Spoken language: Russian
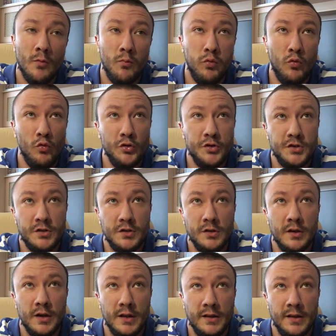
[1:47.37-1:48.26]

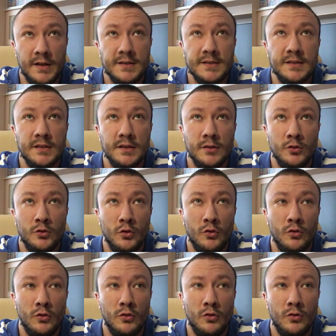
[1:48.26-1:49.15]
Пусть градация
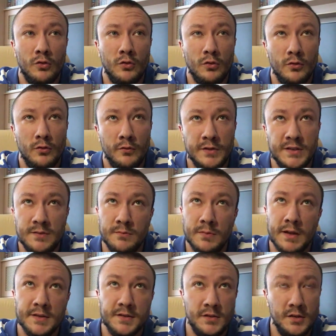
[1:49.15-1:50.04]
до
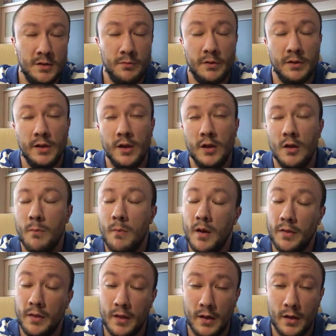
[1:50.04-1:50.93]
18 не
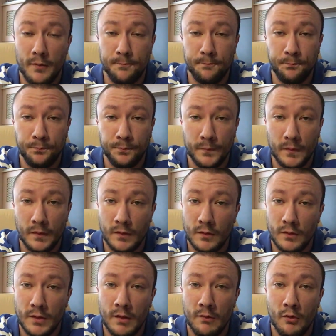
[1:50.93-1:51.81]
продаем, она
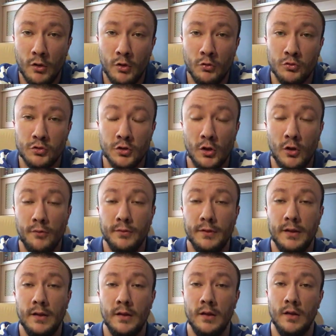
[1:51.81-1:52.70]
довольно
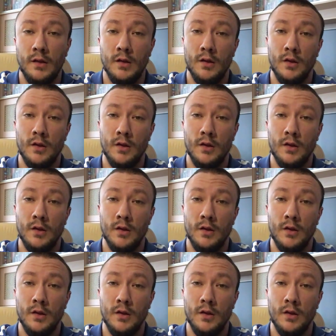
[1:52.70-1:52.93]
условная.